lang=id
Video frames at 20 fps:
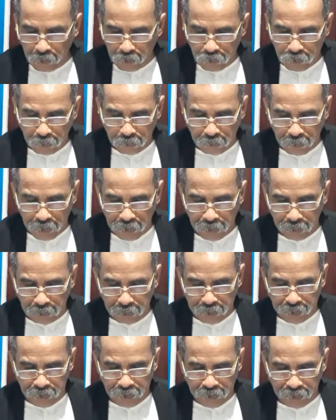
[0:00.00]

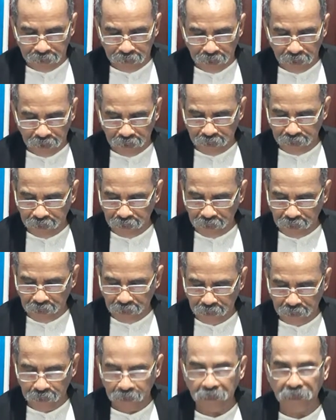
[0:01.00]
semakin mendekati Allah
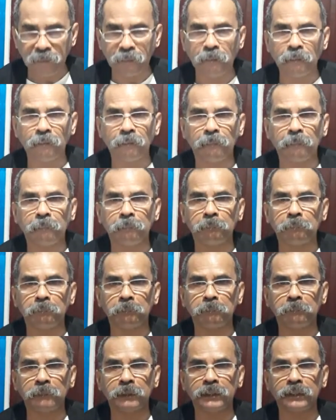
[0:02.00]
ialah
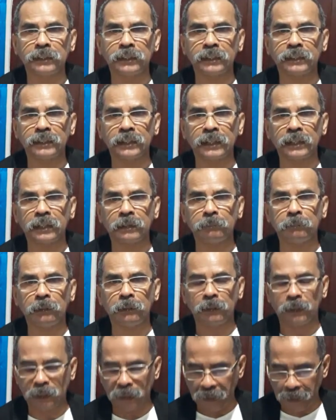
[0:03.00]
menyadari
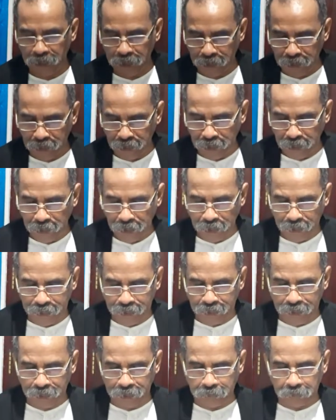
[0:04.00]
bahwa
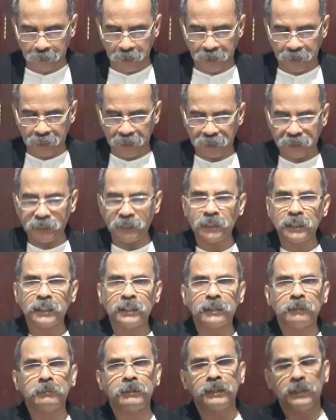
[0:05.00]
Anda mengenal
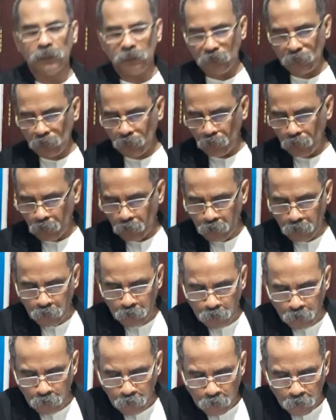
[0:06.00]
Dia lebih dahulu
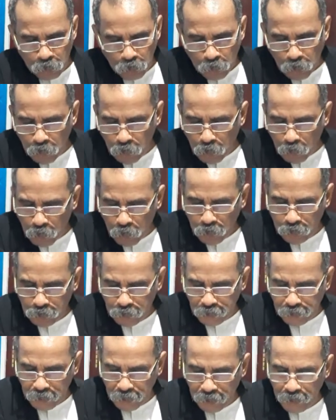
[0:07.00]

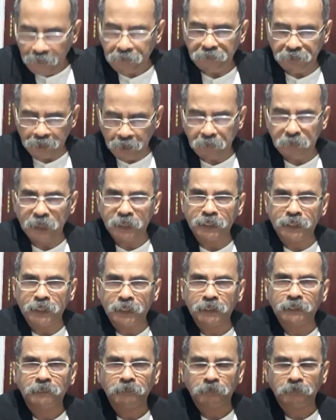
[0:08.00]
dalam firman-Nya.